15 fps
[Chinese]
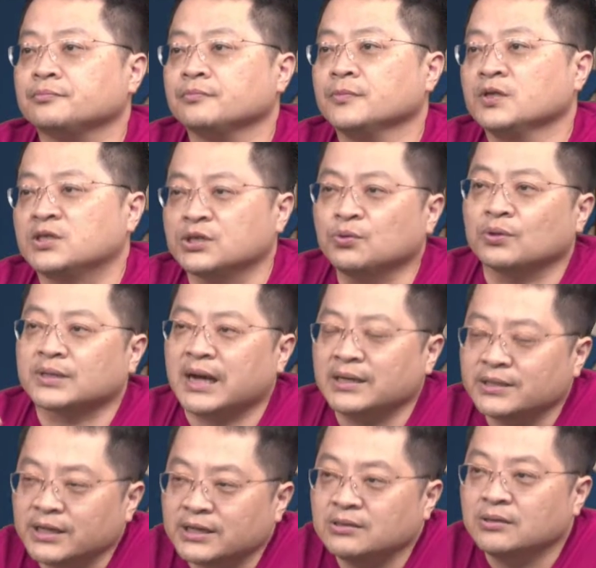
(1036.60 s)
只是我当
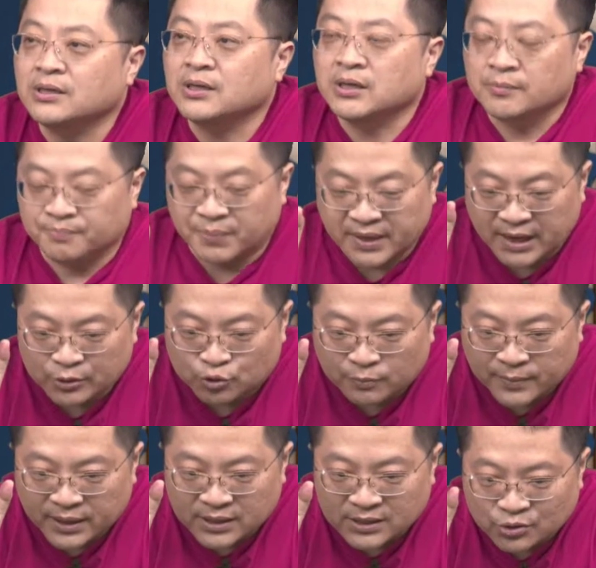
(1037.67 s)
天本来准
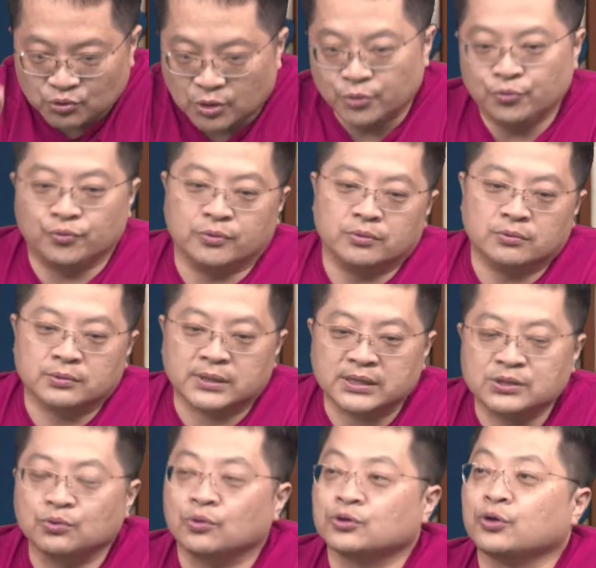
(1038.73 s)
备的是瑞玉，但
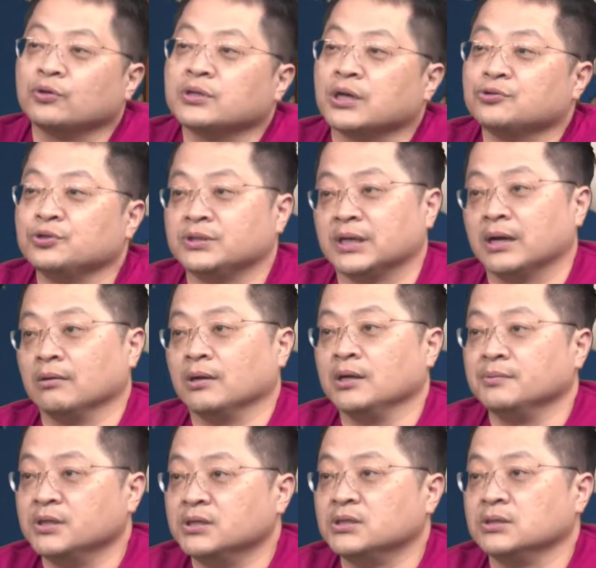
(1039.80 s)
是我抽掉去讲 A、
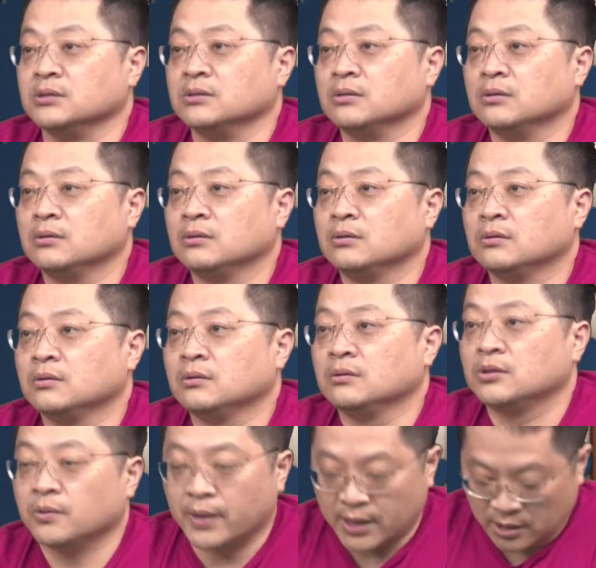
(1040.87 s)
B、C。
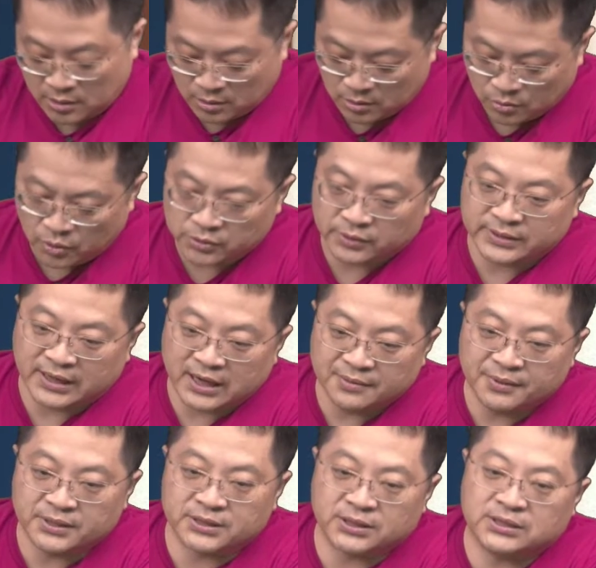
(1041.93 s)
对不对？为什么讲 A、
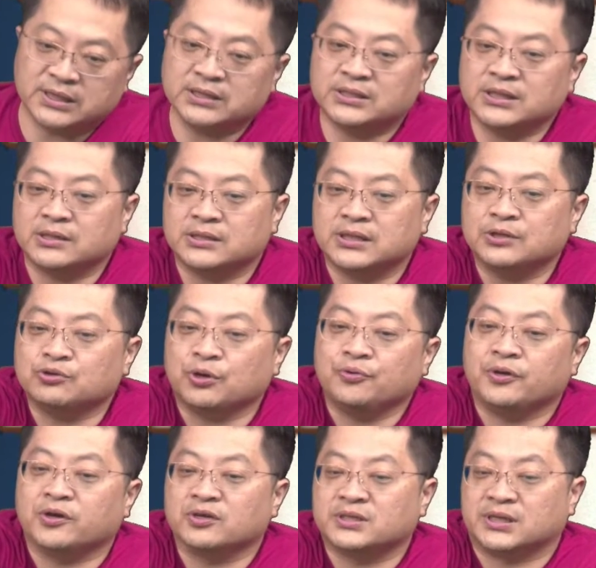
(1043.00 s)
B、C？今天今今天最近
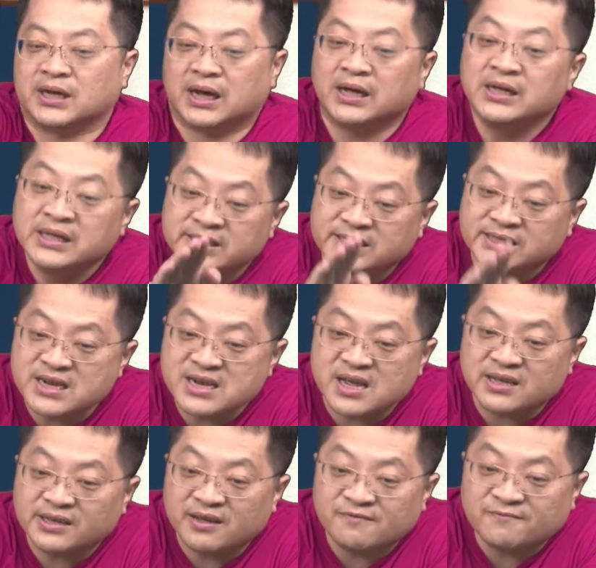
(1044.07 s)
有写啊，今
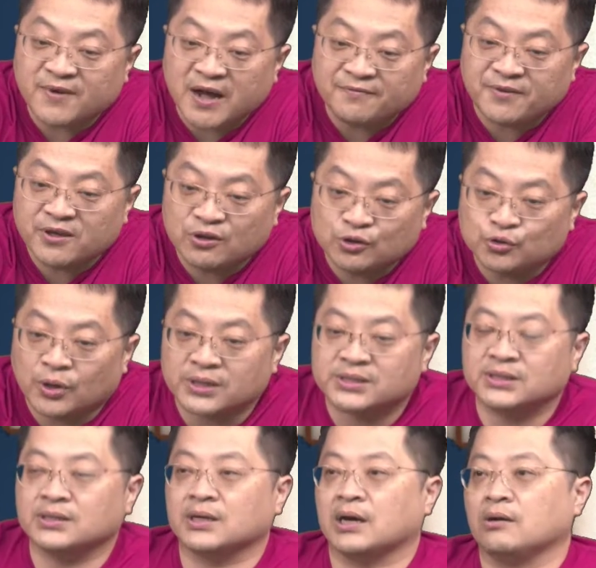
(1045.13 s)
年研发费用创
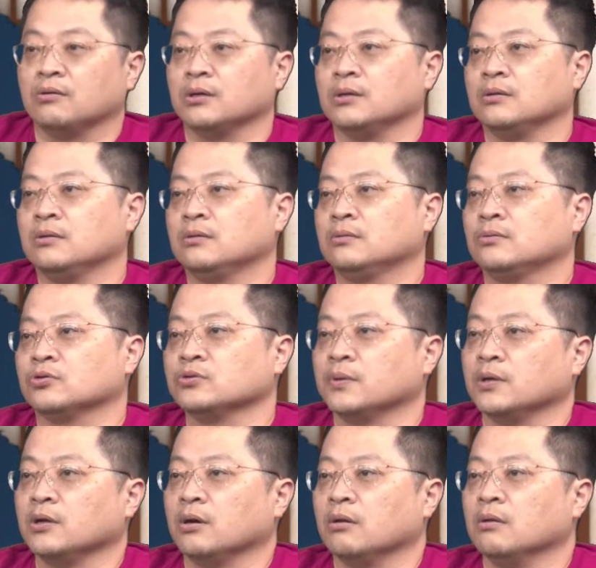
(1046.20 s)
新高。哎，投资
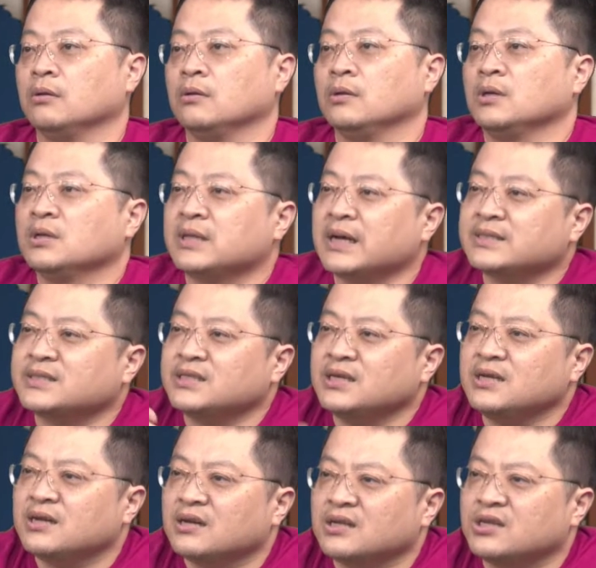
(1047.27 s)
朋友，他今
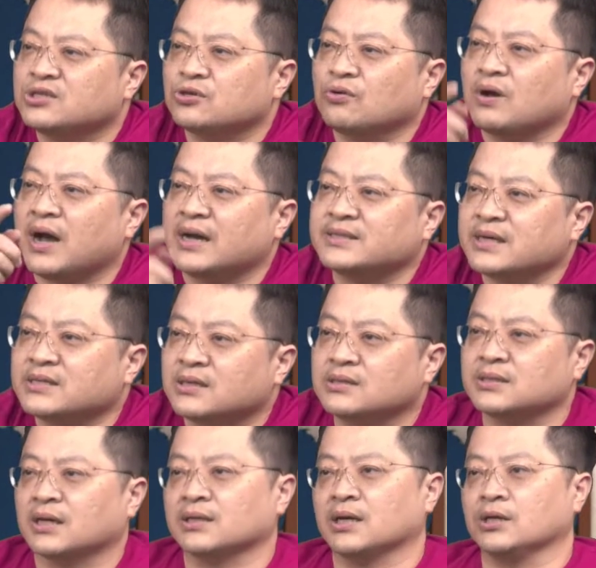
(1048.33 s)
年的营收还在成
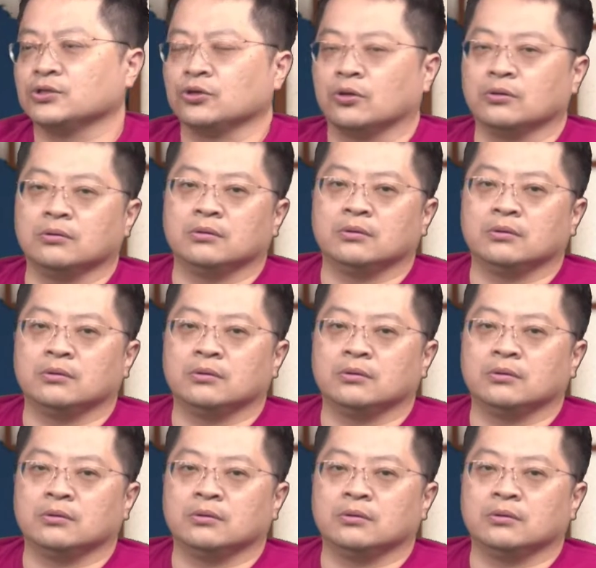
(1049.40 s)
长当中。